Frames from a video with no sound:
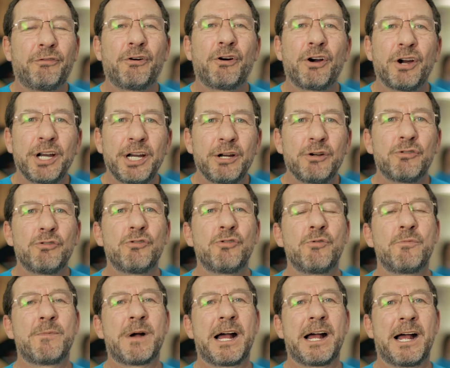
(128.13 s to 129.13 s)
Foi
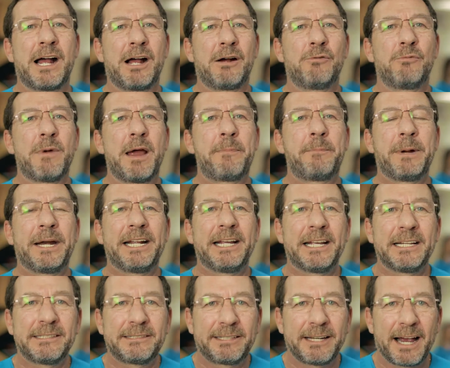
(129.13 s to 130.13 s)
uma, uma
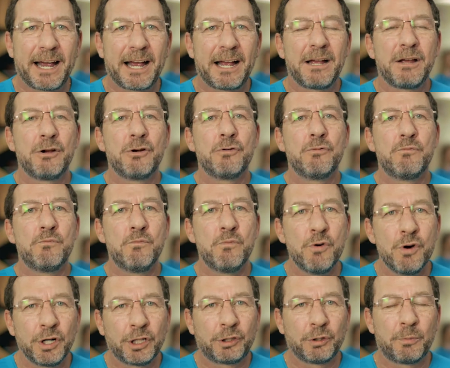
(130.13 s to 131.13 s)
experiência
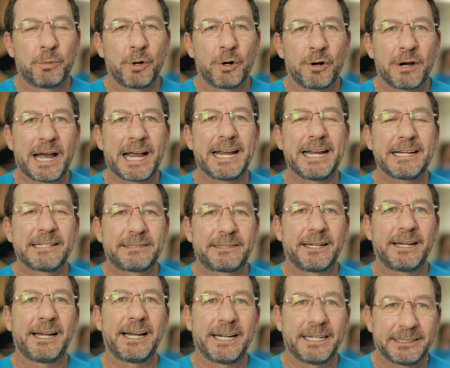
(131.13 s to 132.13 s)
muito boa,
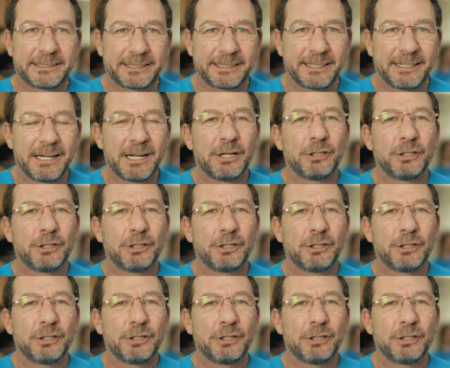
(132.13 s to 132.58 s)
excelente.